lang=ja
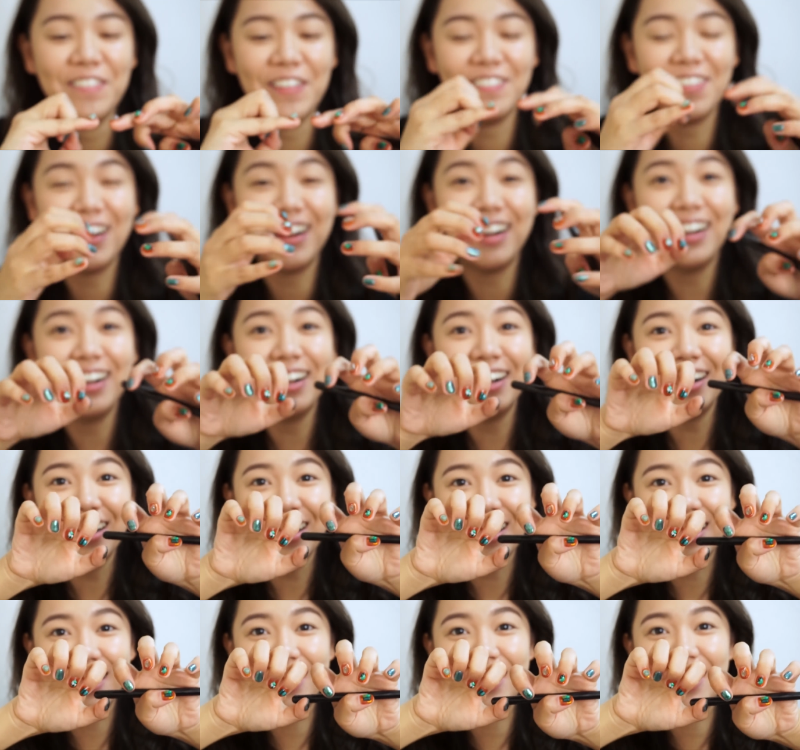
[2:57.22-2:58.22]
まま
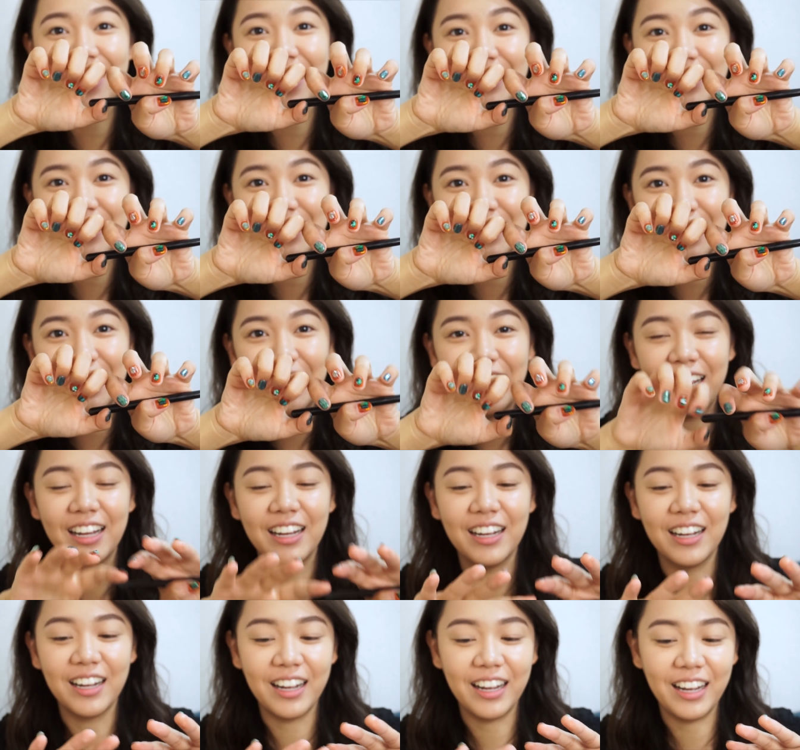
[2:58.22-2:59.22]
がっつり、
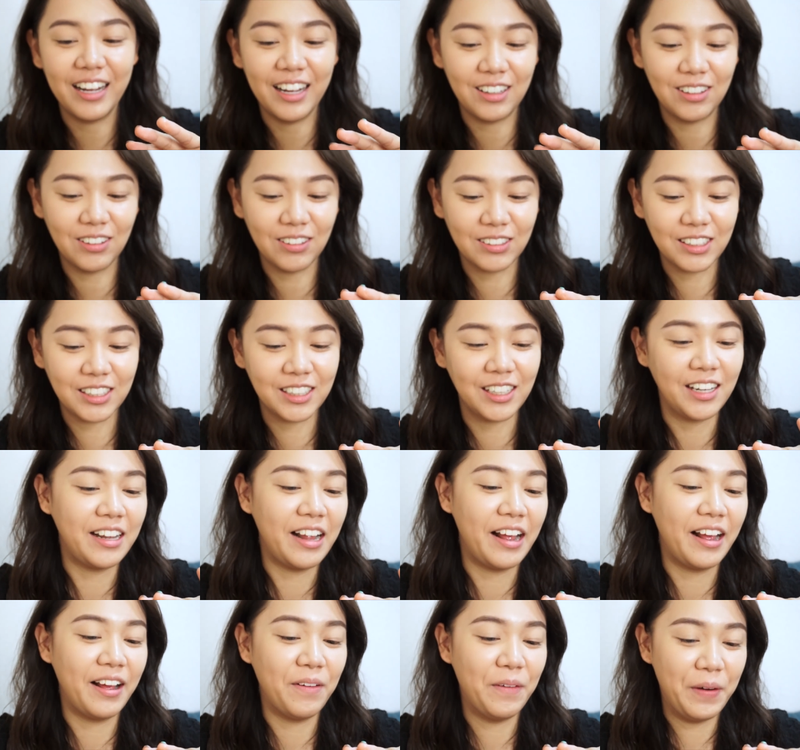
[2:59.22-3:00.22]
えーとつい
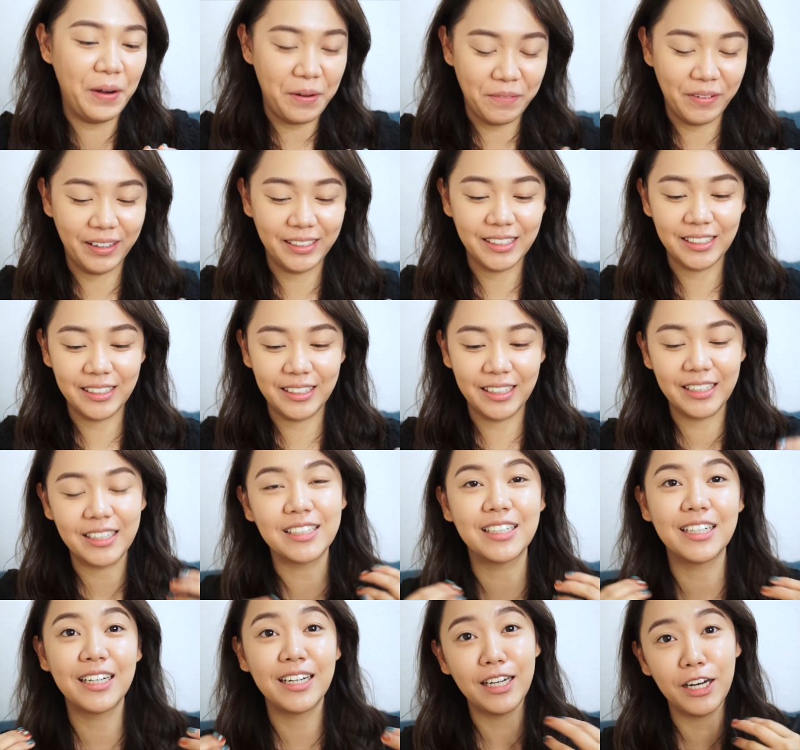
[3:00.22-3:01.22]
ております
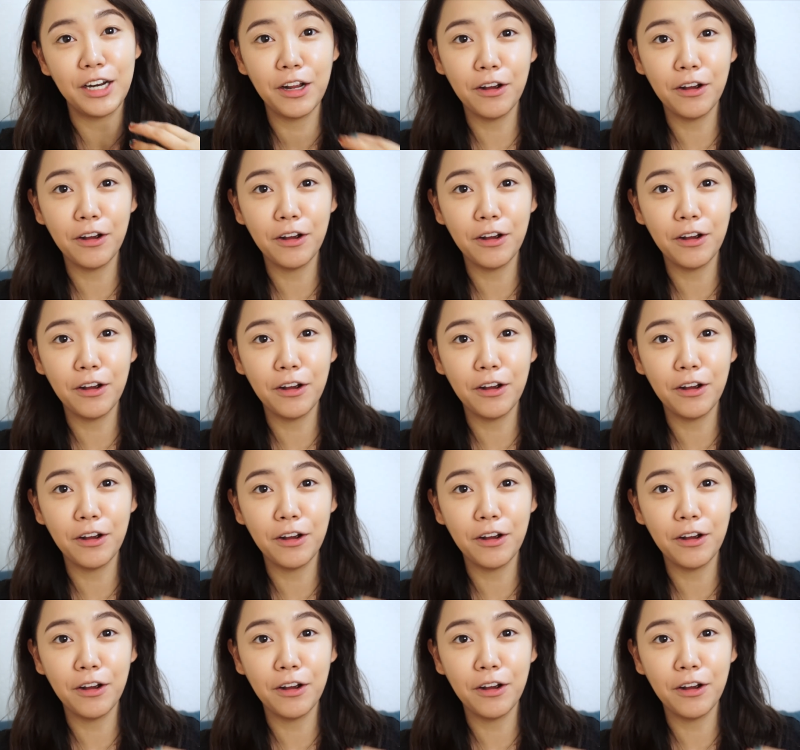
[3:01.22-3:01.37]
私